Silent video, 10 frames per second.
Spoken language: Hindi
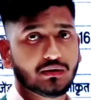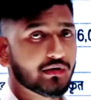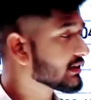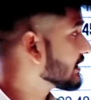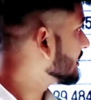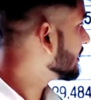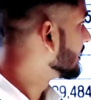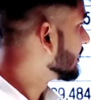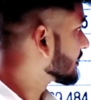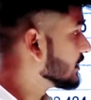की बात है ये
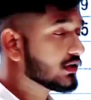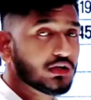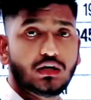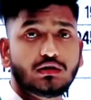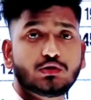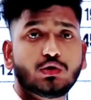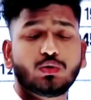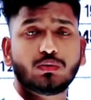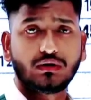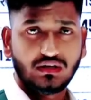कि
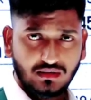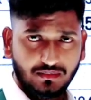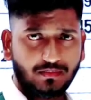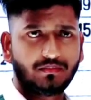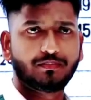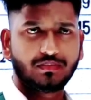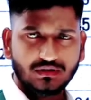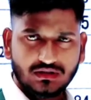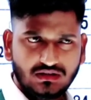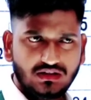दो
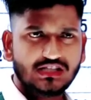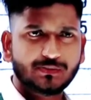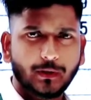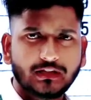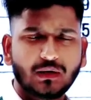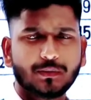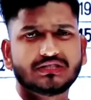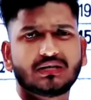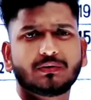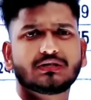दस पंद्रह
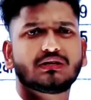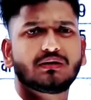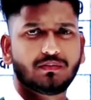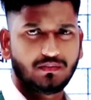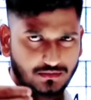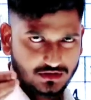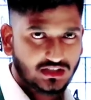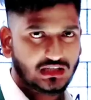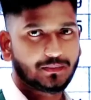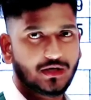परसेंट बच्चे
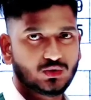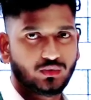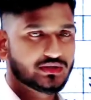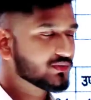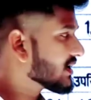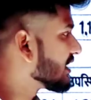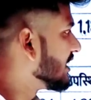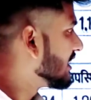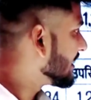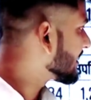ज़्यादा पास हुए इस बार
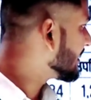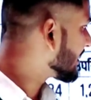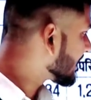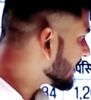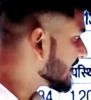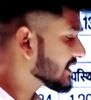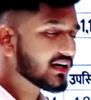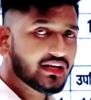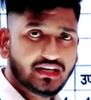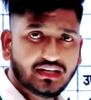लेकिन अगर ये
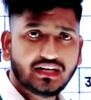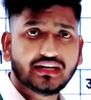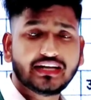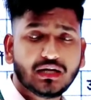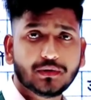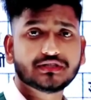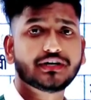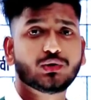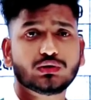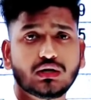डेटा एट्टी नाइन्टी
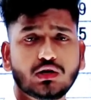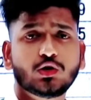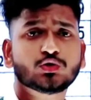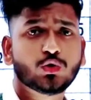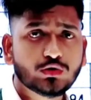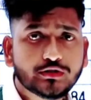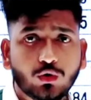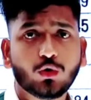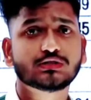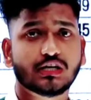परसेंट होता तो खुशी
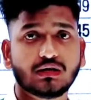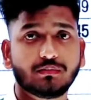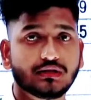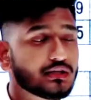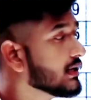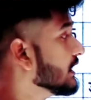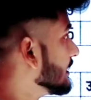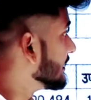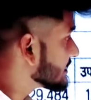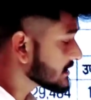और ज़्यादा मिलती
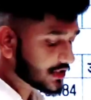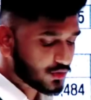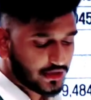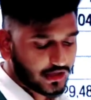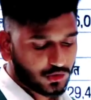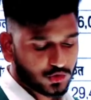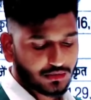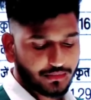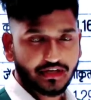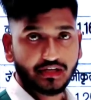इसी चीज़ को लेकर
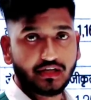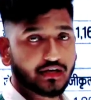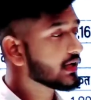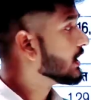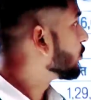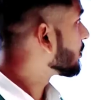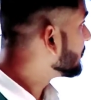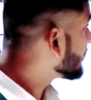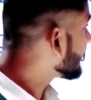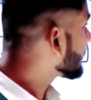दोस्तों मीटिंग की गई और
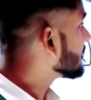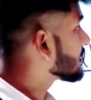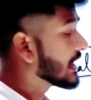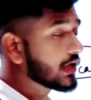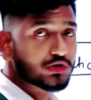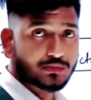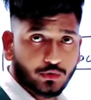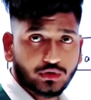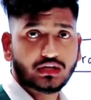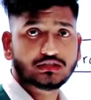मीटिंग के अंदर एन एस
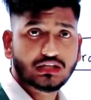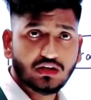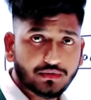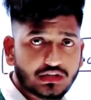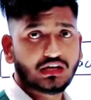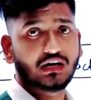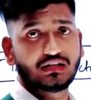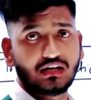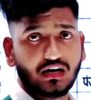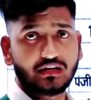बोर्ड के जितने भी
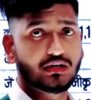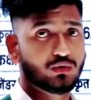अधिकारी